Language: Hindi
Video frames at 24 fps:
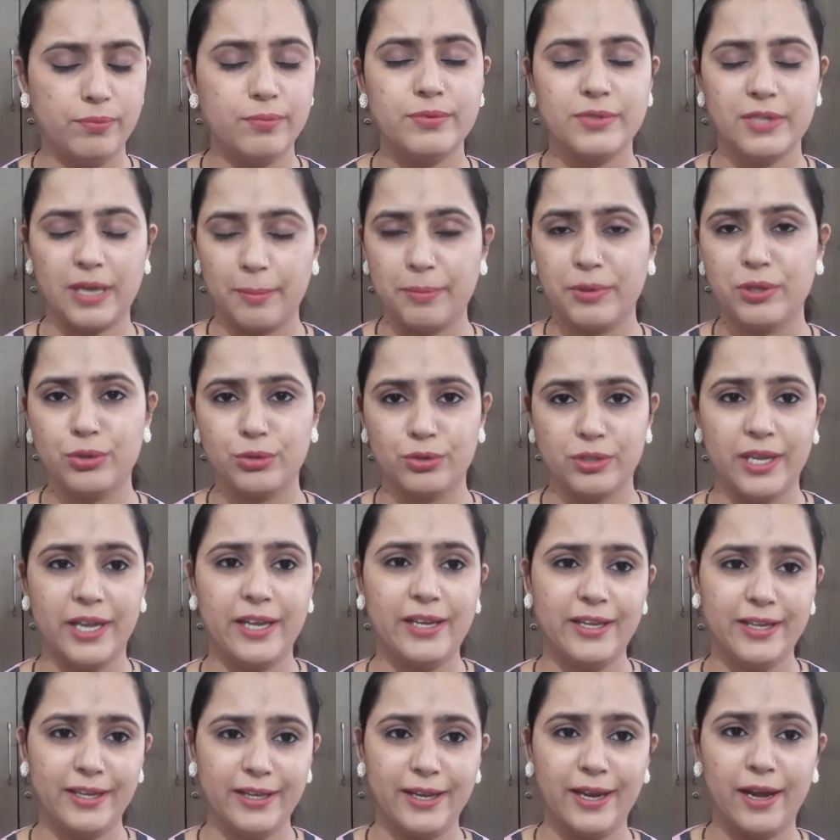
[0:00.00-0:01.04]
साबित होता है
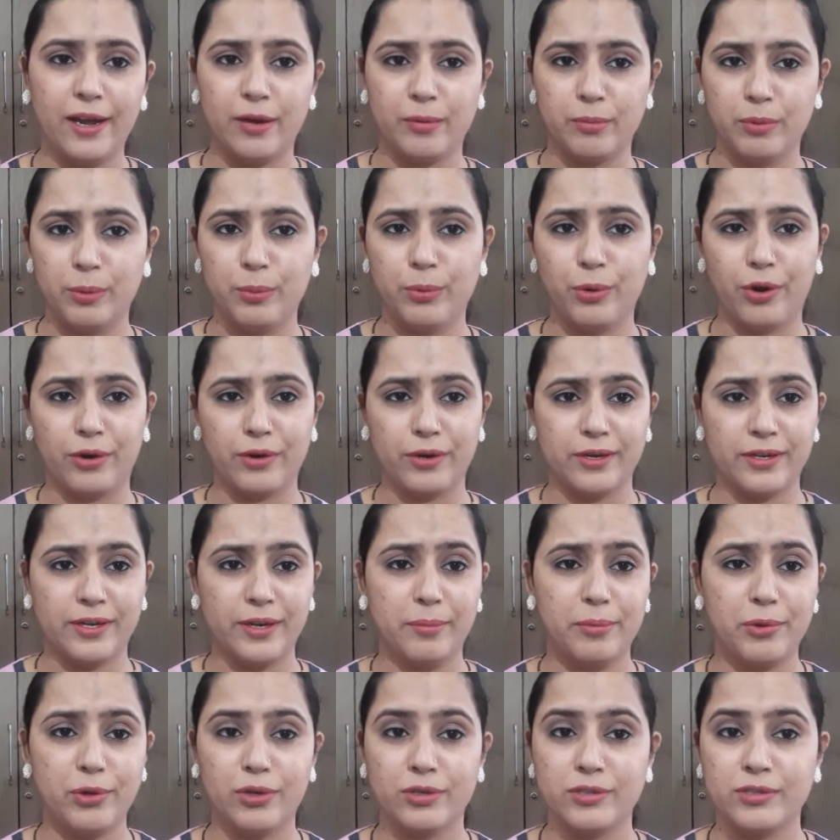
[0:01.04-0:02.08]
कि ये हर्बल प्रोडक्ट है
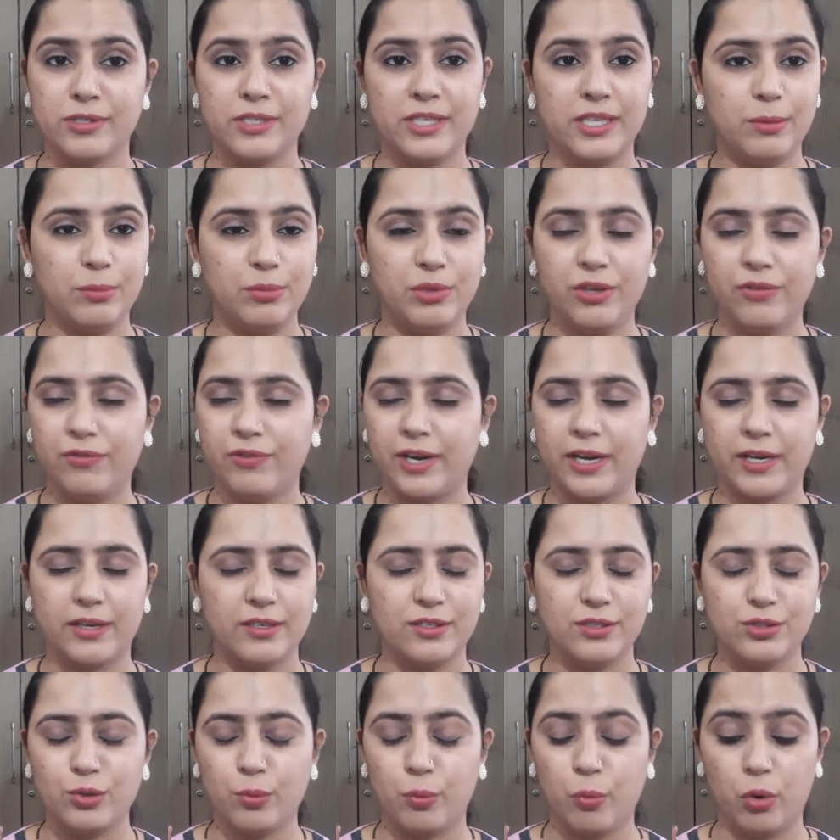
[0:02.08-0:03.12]
बिकॉज नीम की
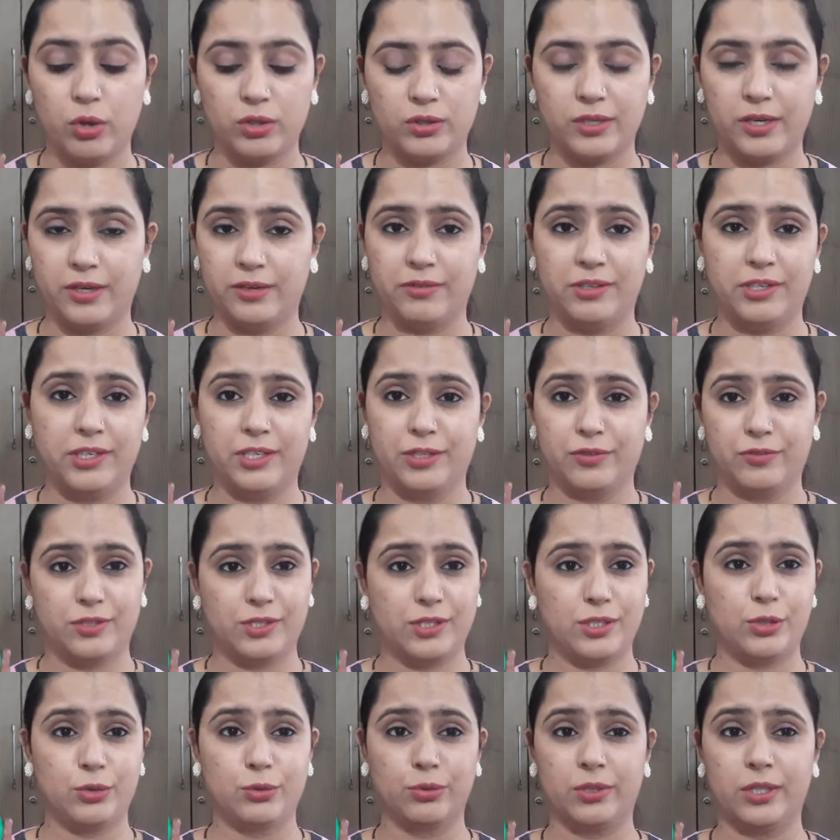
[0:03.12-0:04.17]
फ्रेगनेंस तो बहुत कड़वी कड़वी
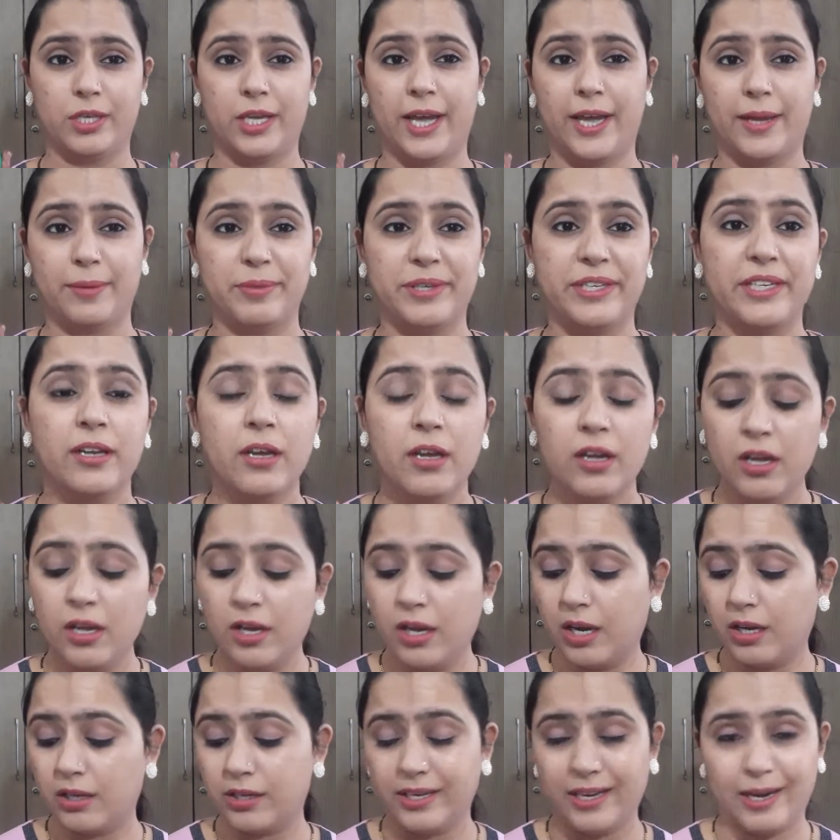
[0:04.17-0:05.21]
सी होती है आई I मीन mean,
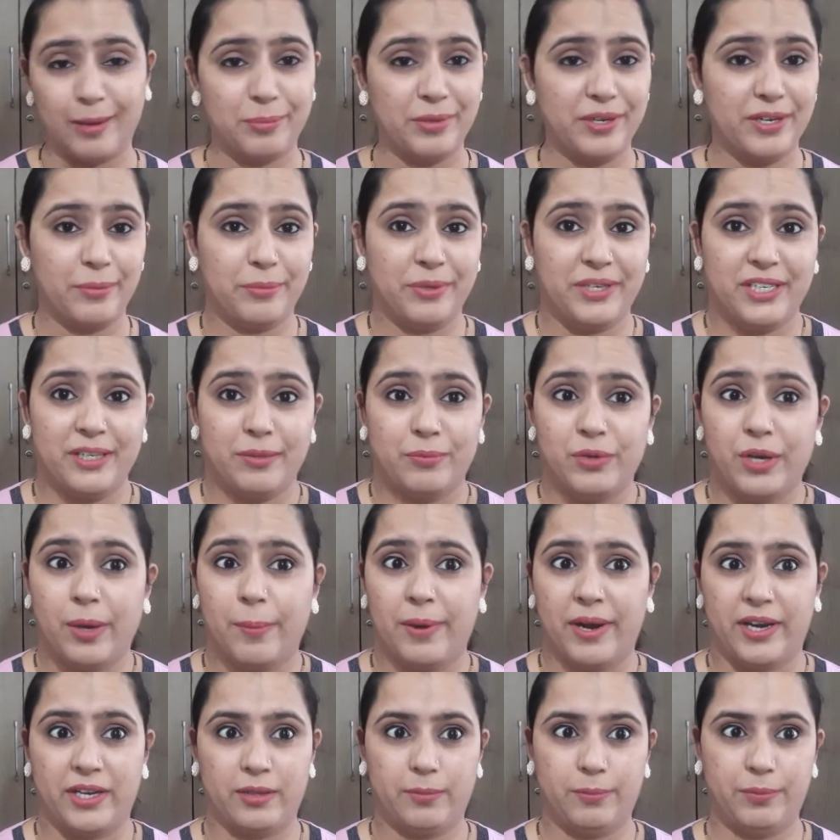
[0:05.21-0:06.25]
अगर आपने कभी नीम का
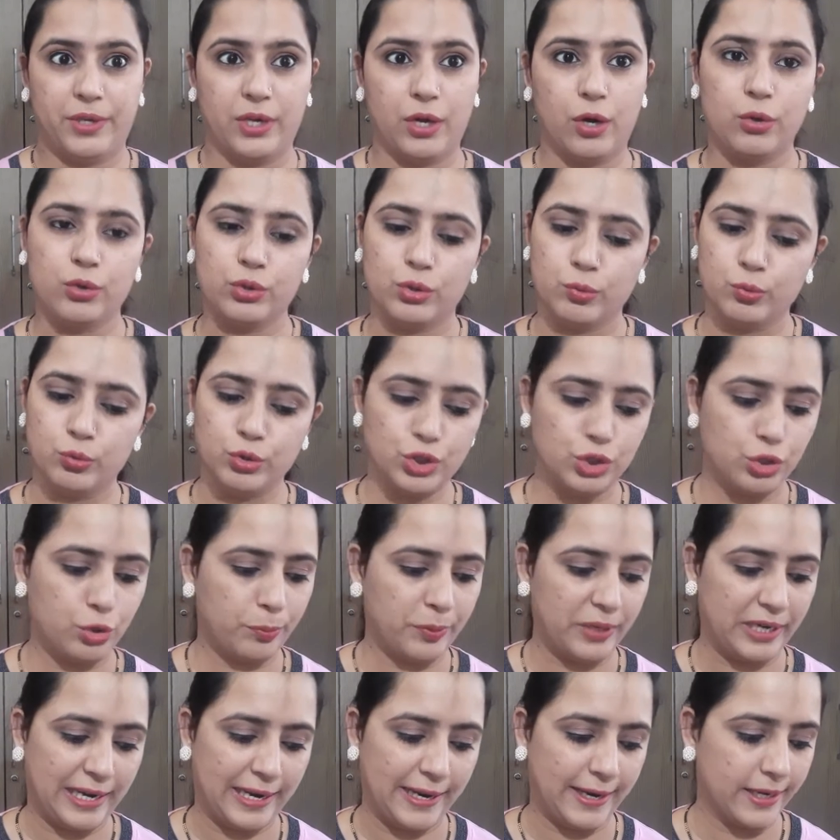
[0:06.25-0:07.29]
पानी पिया हो तो मुझे तो
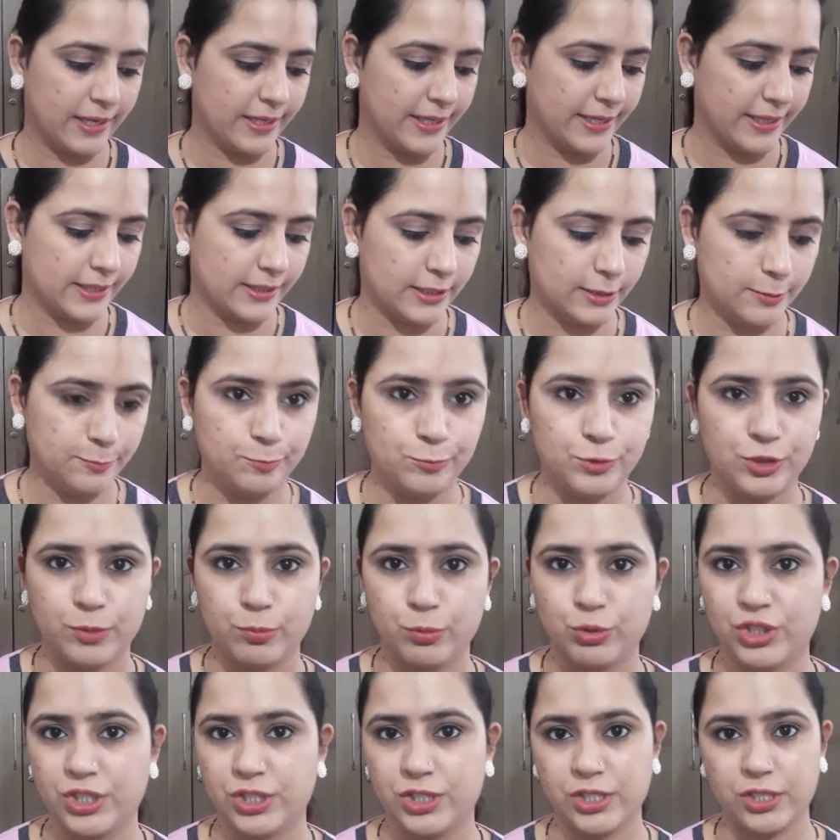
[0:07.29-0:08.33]
पिलाया गया था जब
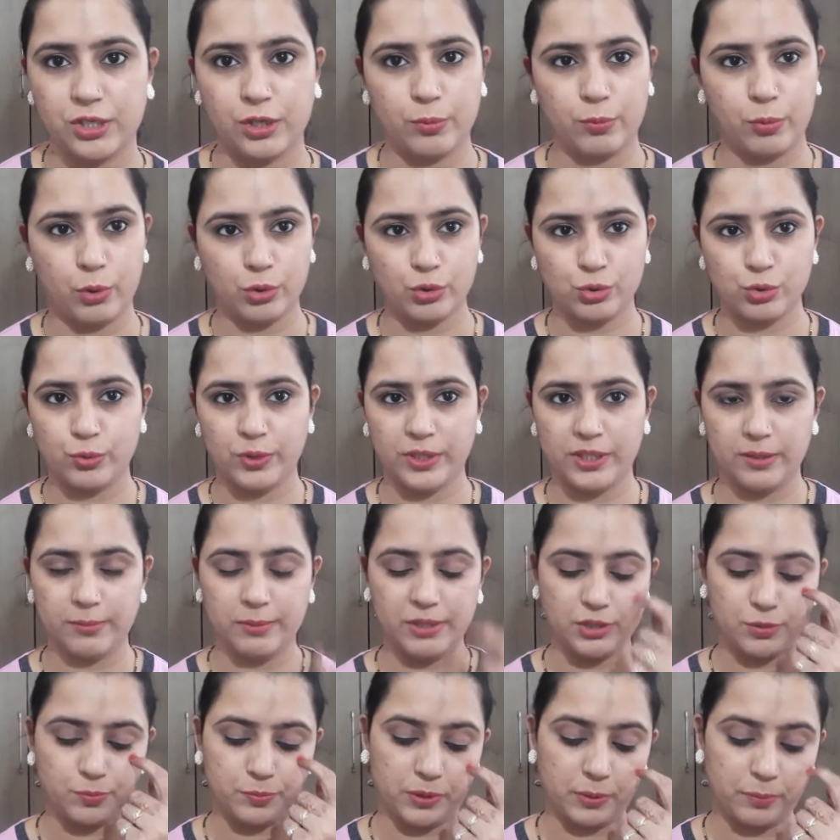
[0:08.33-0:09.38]
मुझे चिकन पॉक्स हुए थे
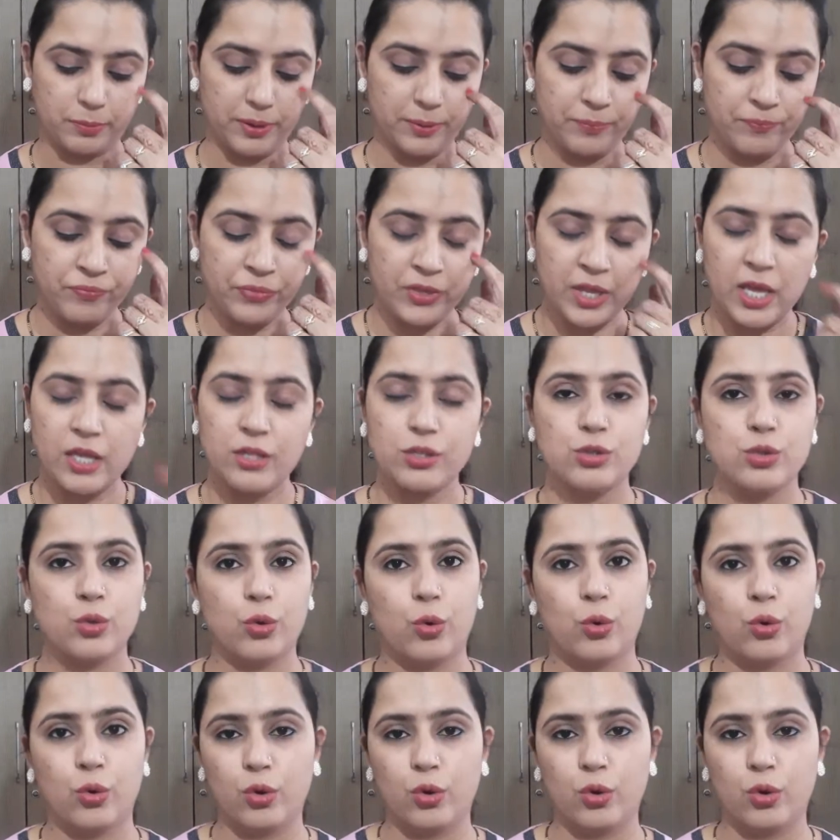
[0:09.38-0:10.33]
बचपन में सो